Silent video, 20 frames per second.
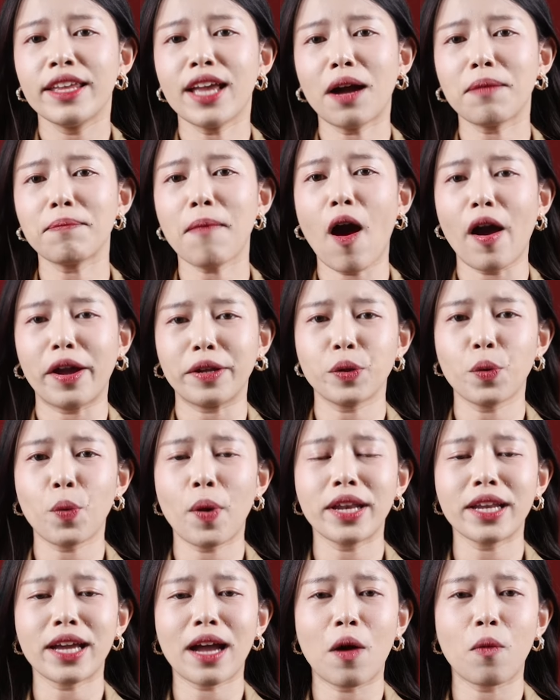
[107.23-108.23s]
ยังบอกอีกด้
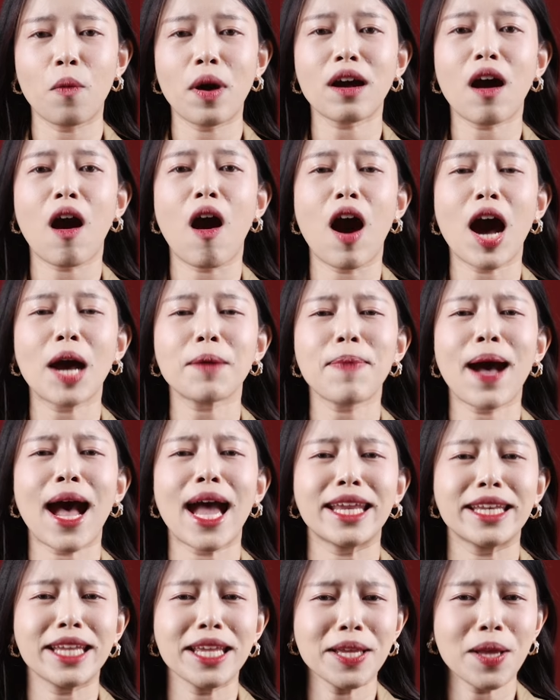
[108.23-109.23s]
วยนะคะว่าขออ
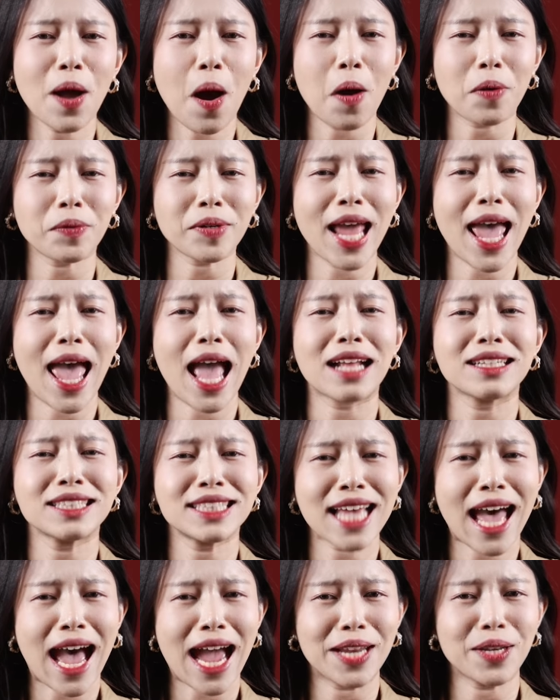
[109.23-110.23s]
ภัยที่หยอกแรง
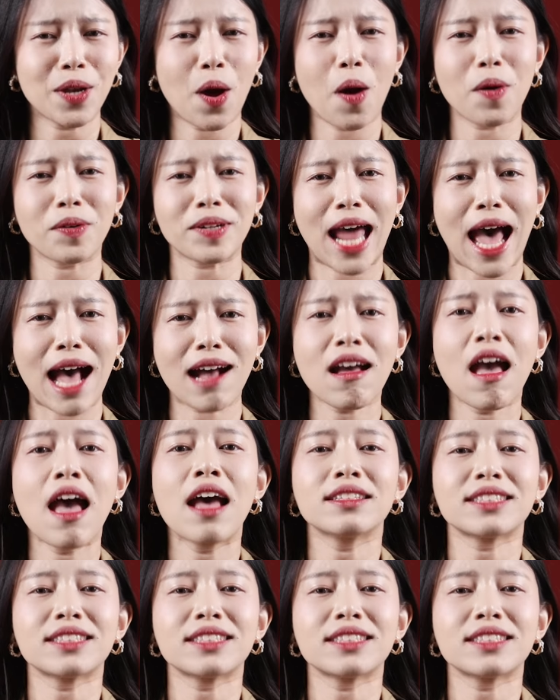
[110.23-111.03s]
จ๋ายน้องรัก